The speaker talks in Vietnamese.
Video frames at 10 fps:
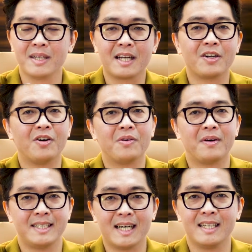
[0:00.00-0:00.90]
bên cạnh đó
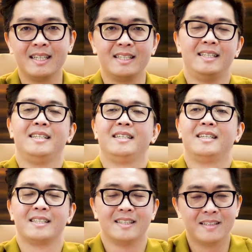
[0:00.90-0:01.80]
ngoài ra thì
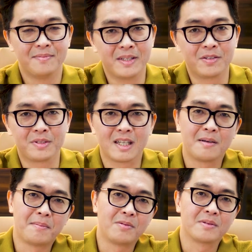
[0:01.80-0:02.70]
thực sự mình cũng rất
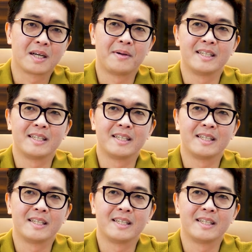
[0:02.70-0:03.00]
là mong các